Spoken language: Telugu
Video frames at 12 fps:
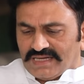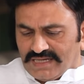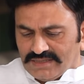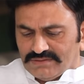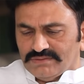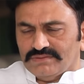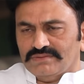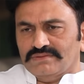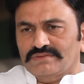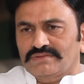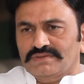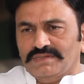కాదు
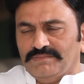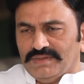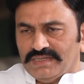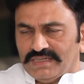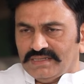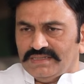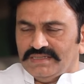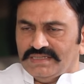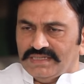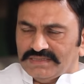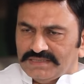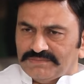ఎమ్మెల్యేలు
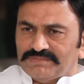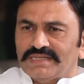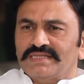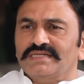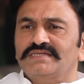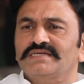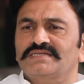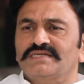ఈయన ఏం చెప్తే అదే